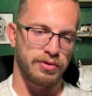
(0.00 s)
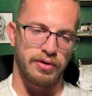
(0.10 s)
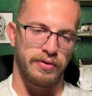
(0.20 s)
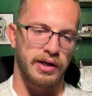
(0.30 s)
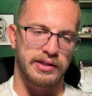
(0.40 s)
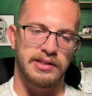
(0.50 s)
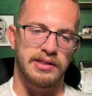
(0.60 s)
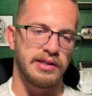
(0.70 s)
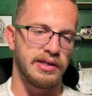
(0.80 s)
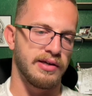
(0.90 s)
euh, voilà,
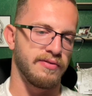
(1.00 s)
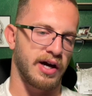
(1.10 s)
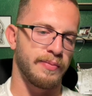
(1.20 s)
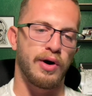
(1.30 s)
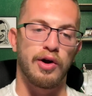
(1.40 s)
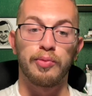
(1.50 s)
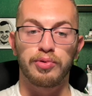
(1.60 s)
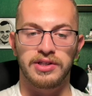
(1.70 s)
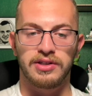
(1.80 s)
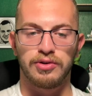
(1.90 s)
qui est vraiment à
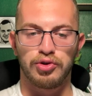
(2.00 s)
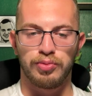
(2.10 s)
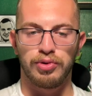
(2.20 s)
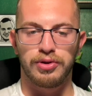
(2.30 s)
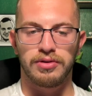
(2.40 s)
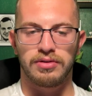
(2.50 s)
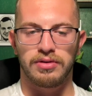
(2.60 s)
l'opposé du but.